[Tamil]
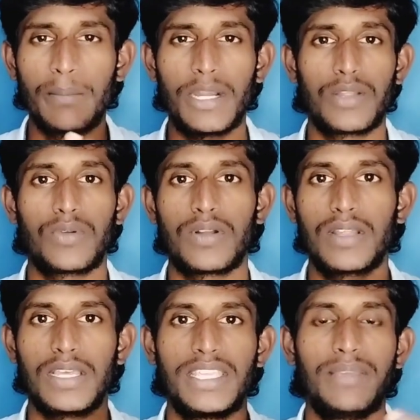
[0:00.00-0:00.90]
பட்
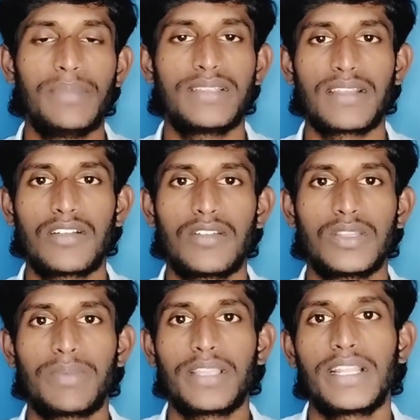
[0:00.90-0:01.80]
உங்களோட இபி e சர்க்கிள்
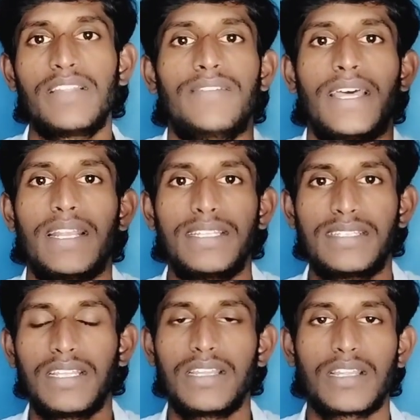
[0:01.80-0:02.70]
வந்து பார்த்திங்கன்னா வேறு
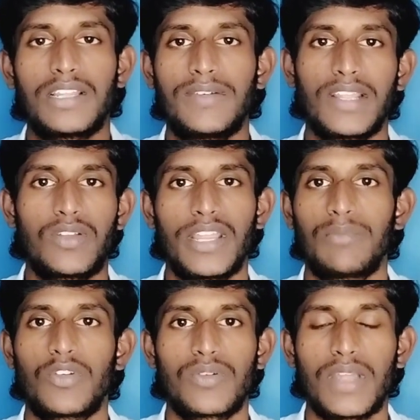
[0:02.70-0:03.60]
டிஸ்ட்ரிக்டில் இருக்கிற வேறு ஒரு
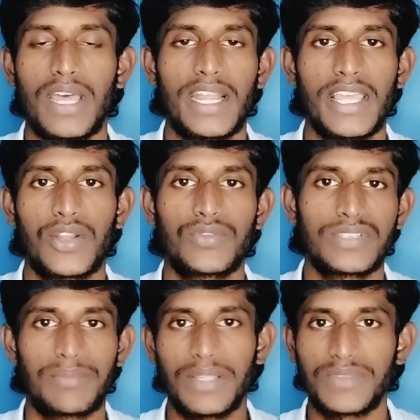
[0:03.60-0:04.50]
நேமோட கூட ஆட் ஆகிருக்கும்
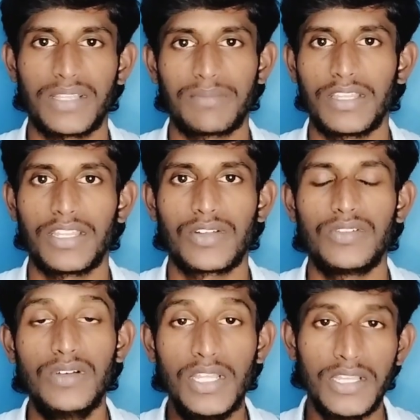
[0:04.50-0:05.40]
சம்டைம்ஸ் அந்த மாதிரி இருக்கும்